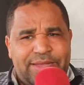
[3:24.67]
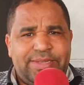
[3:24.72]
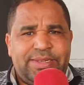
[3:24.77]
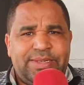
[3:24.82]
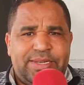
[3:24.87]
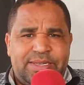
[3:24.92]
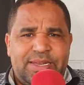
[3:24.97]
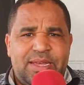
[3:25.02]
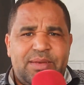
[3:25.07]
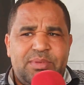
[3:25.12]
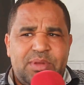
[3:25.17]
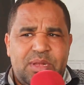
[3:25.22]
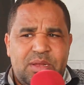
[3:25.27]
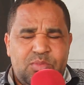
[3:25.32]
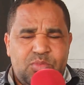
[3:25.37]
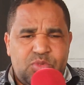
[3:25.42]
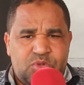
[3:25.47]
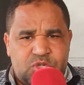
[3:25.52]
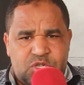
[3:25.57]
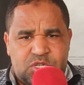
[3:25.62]
تعتمد
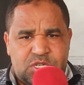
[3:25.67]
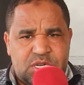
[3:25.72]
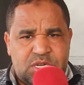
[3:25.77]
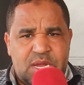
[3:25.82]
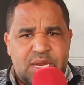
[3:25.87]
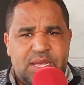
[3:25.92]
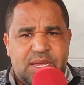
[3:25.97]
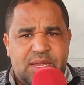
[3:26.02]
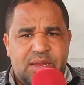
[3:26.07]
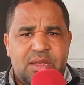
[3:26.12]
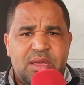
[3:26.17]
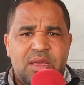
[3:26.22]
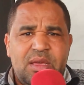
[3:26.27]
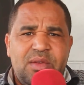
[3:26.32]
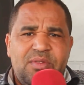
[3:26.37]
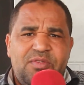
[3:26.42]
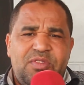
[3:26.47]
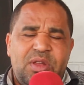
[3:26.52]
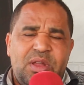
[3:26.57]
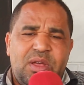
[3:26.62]
المسجلين
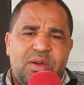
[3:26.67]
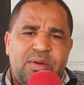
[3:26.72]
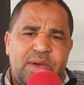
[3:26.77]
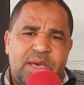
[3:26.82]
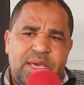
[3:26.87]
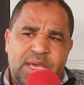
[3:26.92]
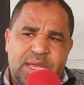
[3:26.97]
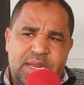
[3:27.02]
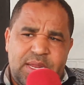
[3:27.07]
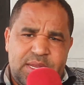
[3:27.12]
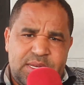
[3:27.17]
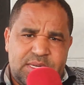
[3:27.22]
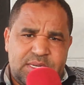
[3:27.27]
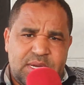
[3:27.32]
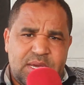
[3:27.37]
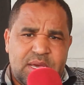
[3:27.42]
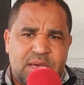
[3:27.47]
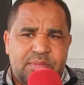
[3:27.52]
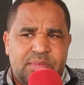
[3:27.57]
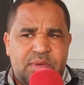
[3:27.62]
في اللوائح
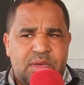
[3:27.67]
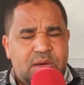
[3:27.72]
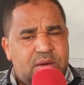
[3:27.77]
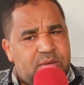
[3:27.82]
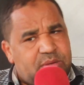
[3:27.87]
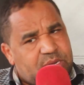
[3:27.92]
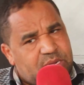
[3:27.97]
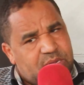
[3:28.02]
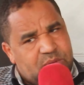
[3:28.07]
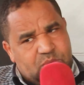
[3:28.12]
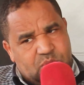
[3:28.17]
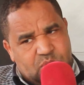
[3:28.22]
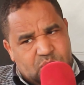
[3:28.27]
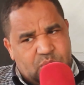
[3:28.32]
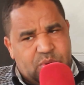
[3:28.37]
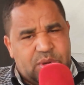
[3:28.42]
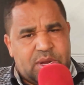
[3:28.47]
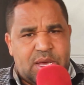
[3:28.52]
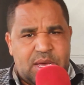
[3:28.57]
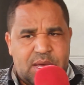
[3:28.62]
الانتخابيه وكاين
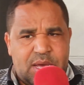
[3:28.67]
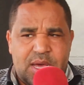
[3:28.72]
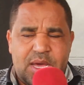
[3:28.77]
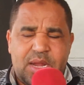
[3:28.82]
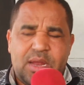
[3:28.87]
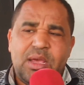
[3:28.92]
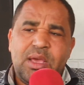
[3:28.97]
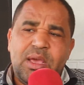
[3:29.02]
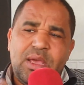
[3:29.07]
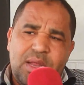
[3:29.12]
مكون اخر